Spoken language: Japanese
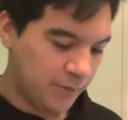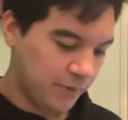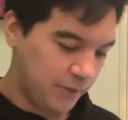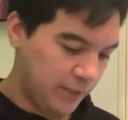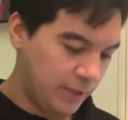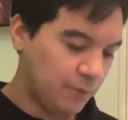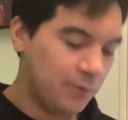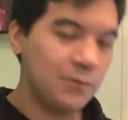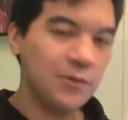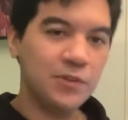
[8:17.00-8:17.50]
当
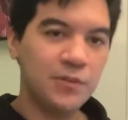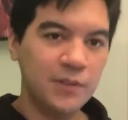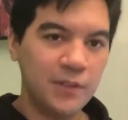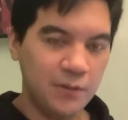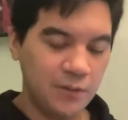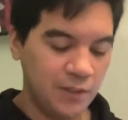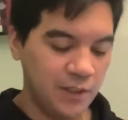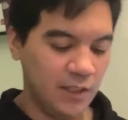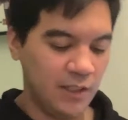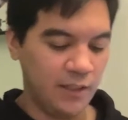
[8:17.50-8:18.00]
に、俺もそん
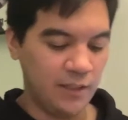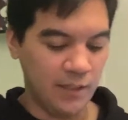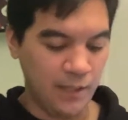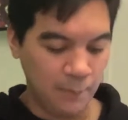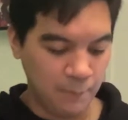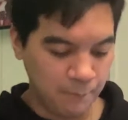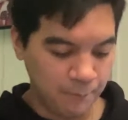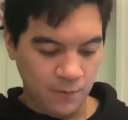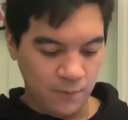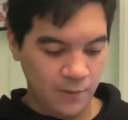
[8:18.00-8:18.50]
な風になりたい。
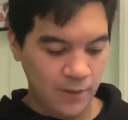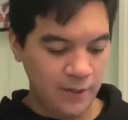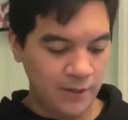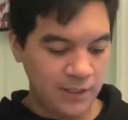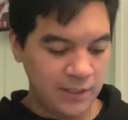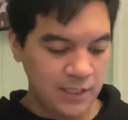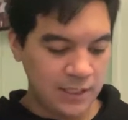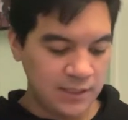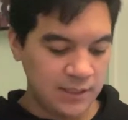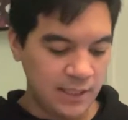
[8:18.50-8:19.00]
俺
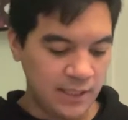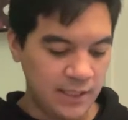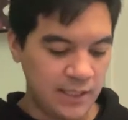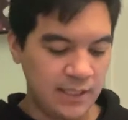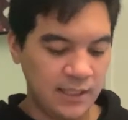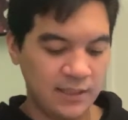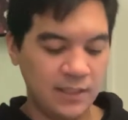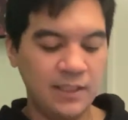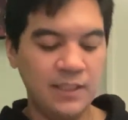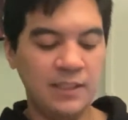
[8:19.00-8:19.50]
はなぜ生
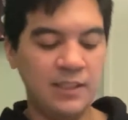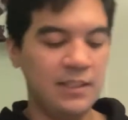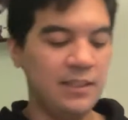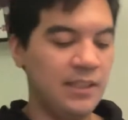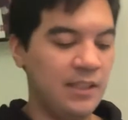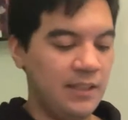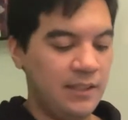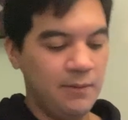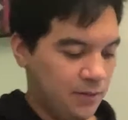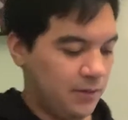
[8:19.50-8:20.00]
かされたん
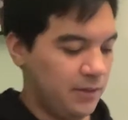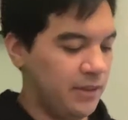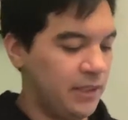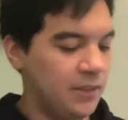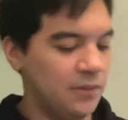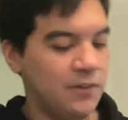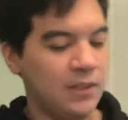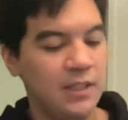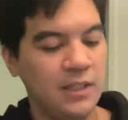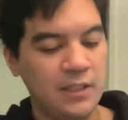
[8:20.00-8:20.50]
だって、
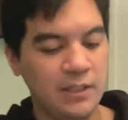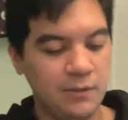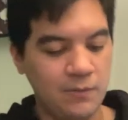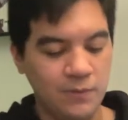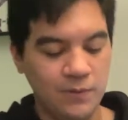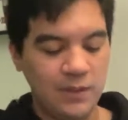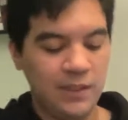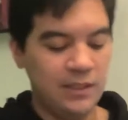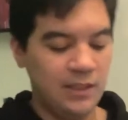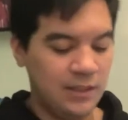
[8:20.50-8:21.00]
グラノラがね、
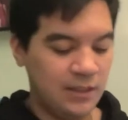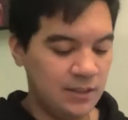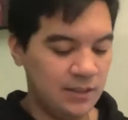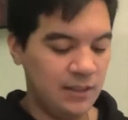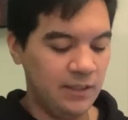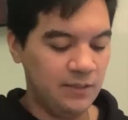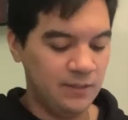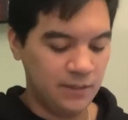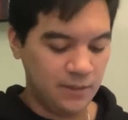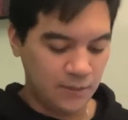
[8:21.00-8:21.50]
こう戦っ
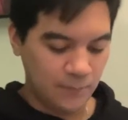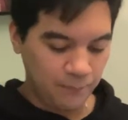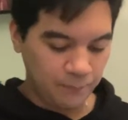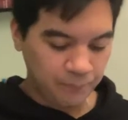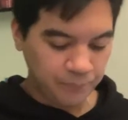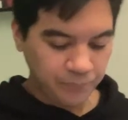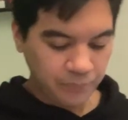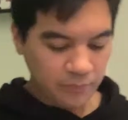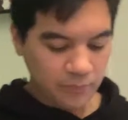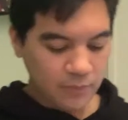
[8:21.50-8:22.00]
てるんで
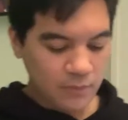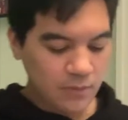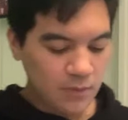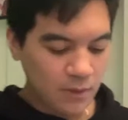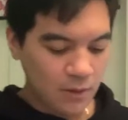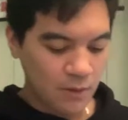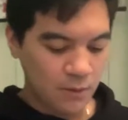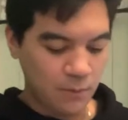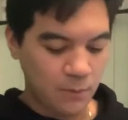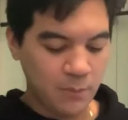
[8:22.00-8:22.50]
す。
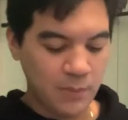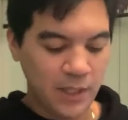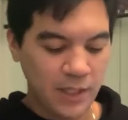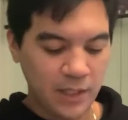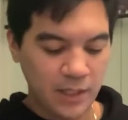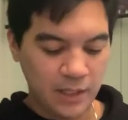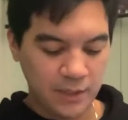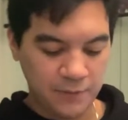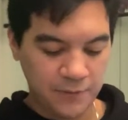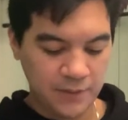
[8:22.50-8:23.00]
お
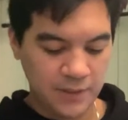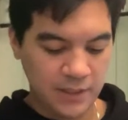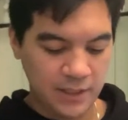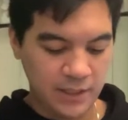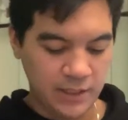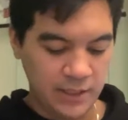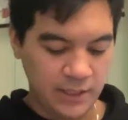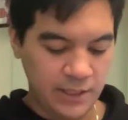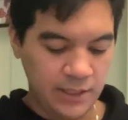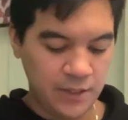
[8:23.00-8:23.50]
前ら二
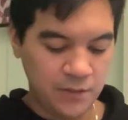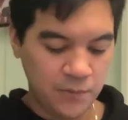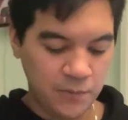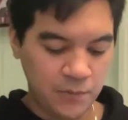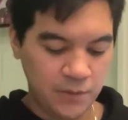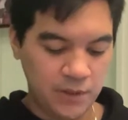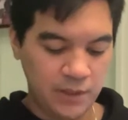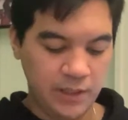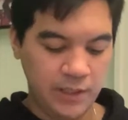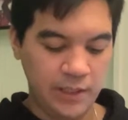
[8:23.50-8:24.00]
人が生き
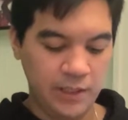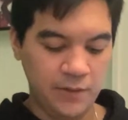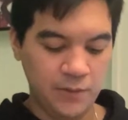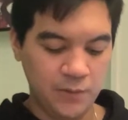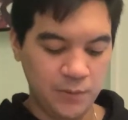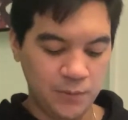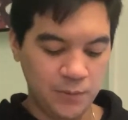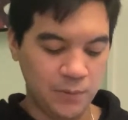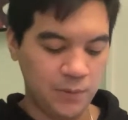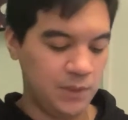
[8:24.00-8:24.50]
残っている
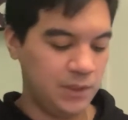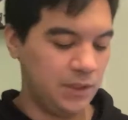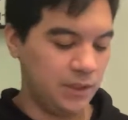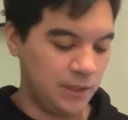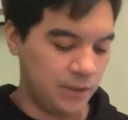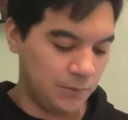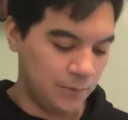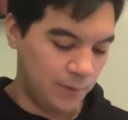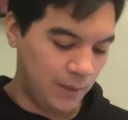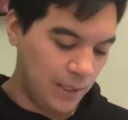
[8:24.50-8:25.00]
ことを知っ
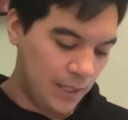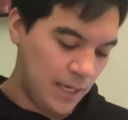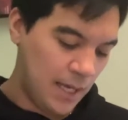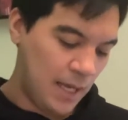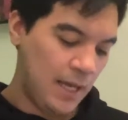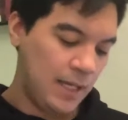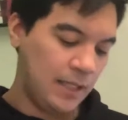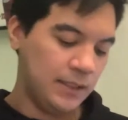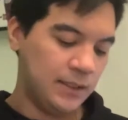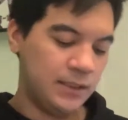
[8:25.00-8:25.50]
たのは、
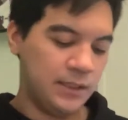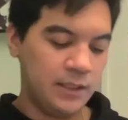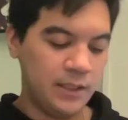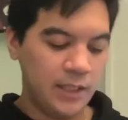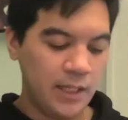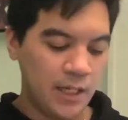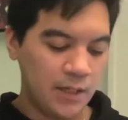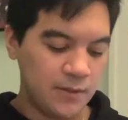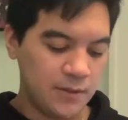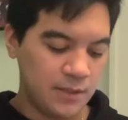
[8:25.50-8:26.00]

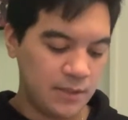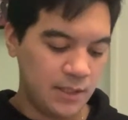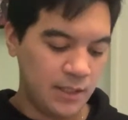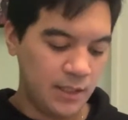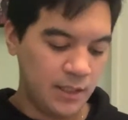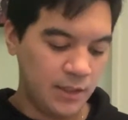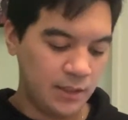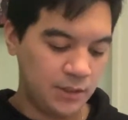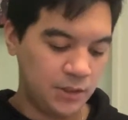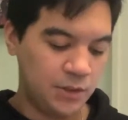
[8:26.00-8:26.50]
シリアル
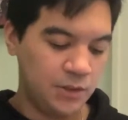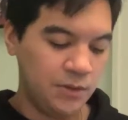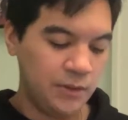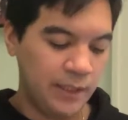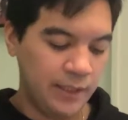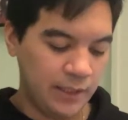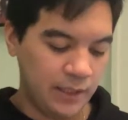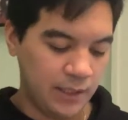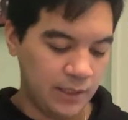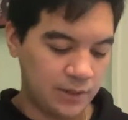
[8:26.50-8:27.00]
性襲
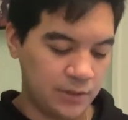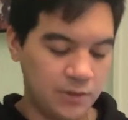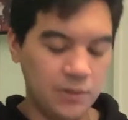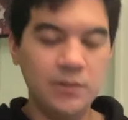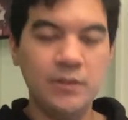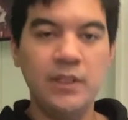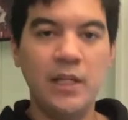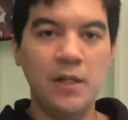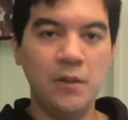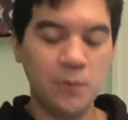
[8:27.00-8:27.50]
撃から数
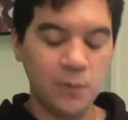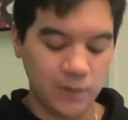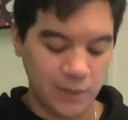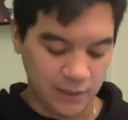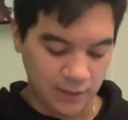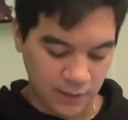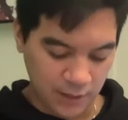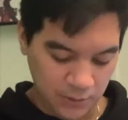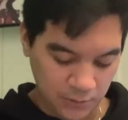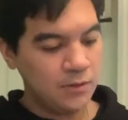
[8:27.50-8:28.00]
年後だっ
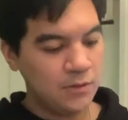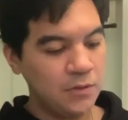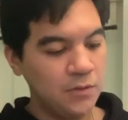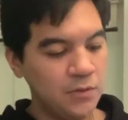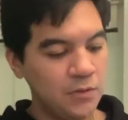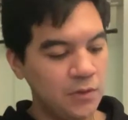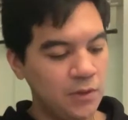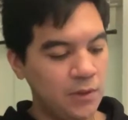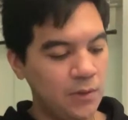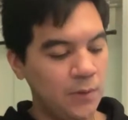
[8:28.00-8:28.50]
た。そ
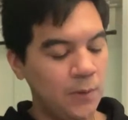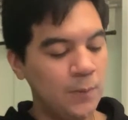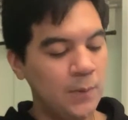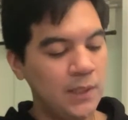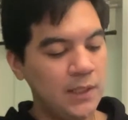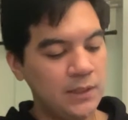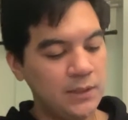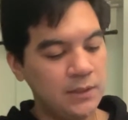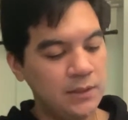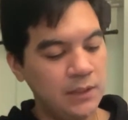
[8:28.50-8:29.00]
の時お
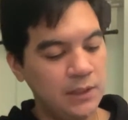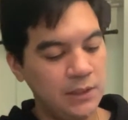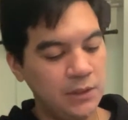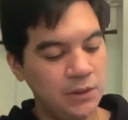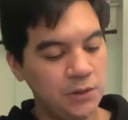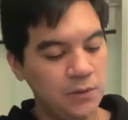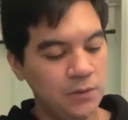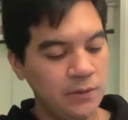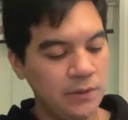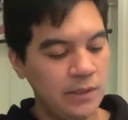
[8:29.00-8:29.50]
前はすでに
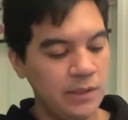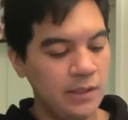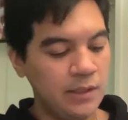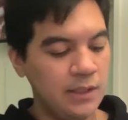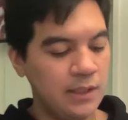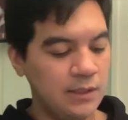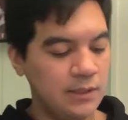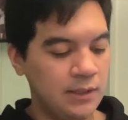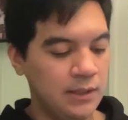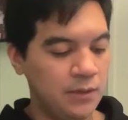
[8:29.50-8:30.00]
賞金
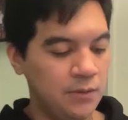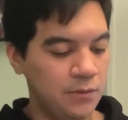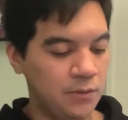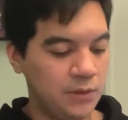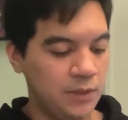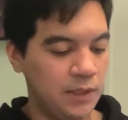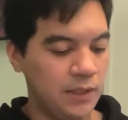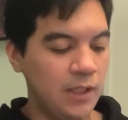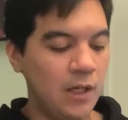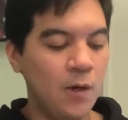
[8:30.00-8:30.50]
稼ぎと
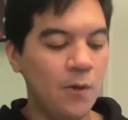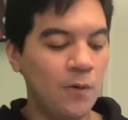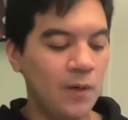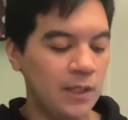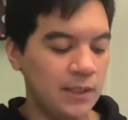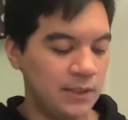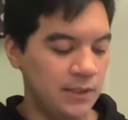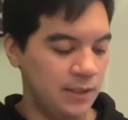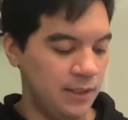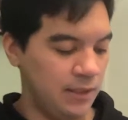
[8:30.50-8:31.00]
して名を
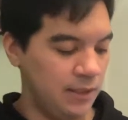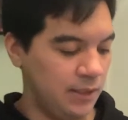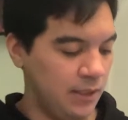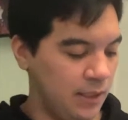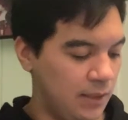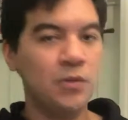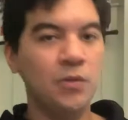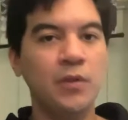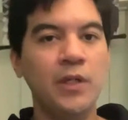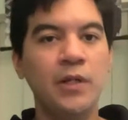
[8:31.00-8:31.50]
馳せてい
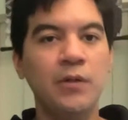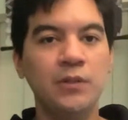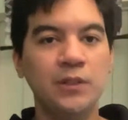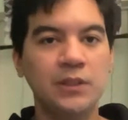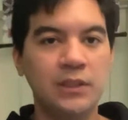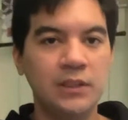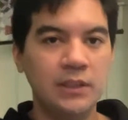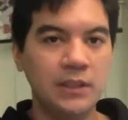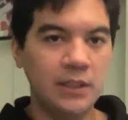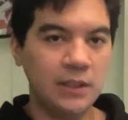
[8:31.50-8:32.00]
た。それを
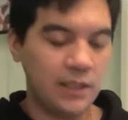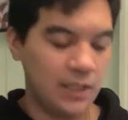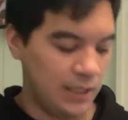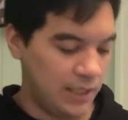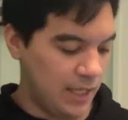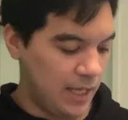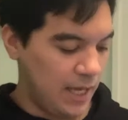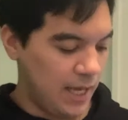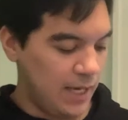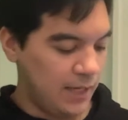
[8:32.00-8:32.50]
知った
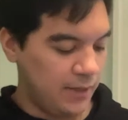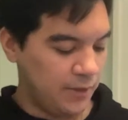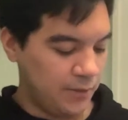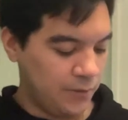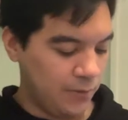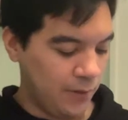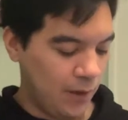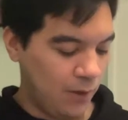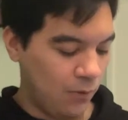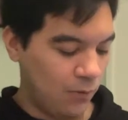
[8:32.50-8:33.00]

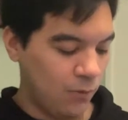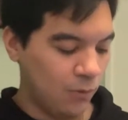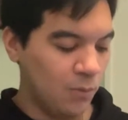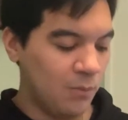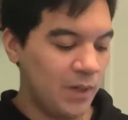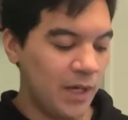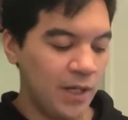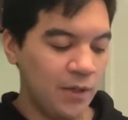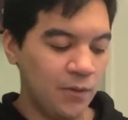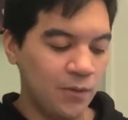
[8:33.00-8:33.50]
エレクは、お
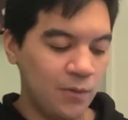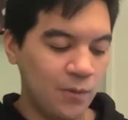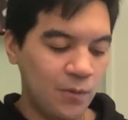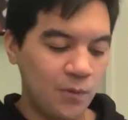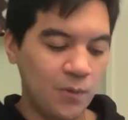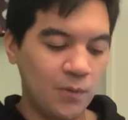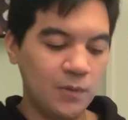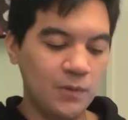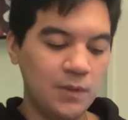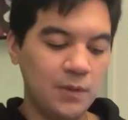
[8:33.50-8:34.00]
前をこ
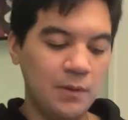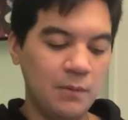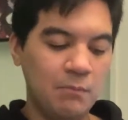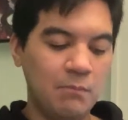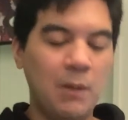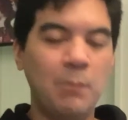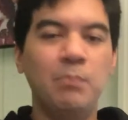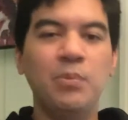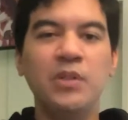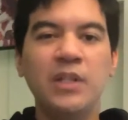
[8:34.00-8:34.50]
う、
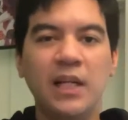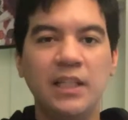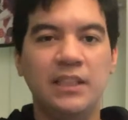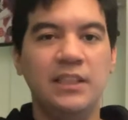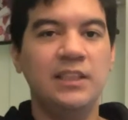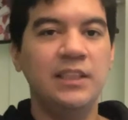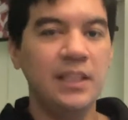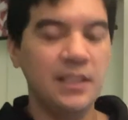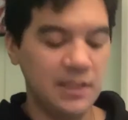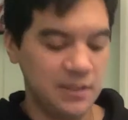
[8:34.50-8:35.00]
まあ、部下に
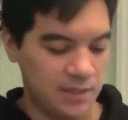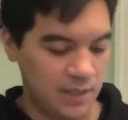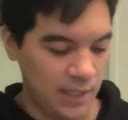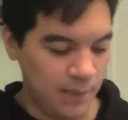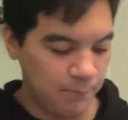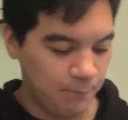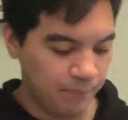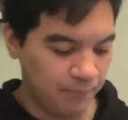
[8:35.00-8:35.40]
したんですね。